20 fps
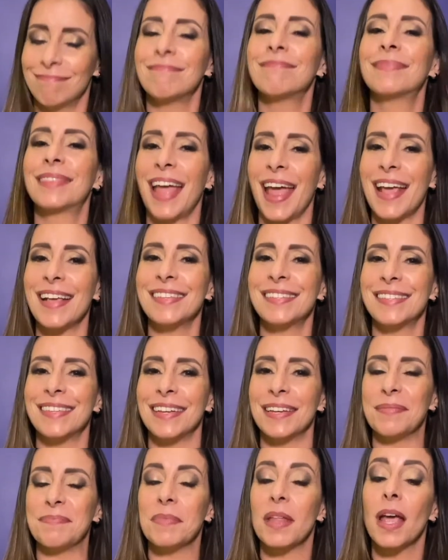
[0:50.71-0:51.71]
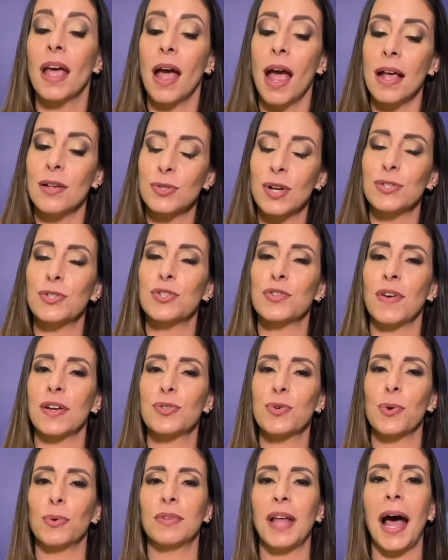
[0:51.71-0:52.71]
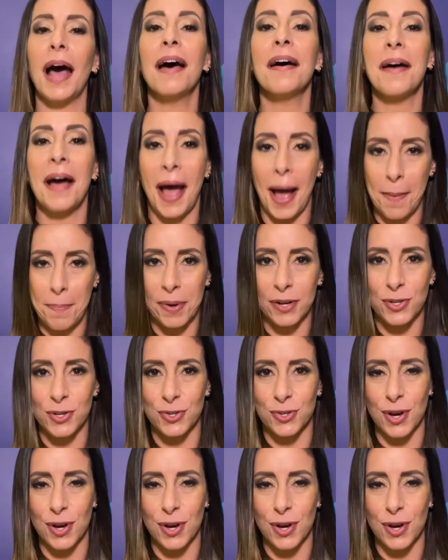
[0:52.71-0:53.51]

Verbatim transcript: Tem sim. É isso que a gente vai te contar a partir de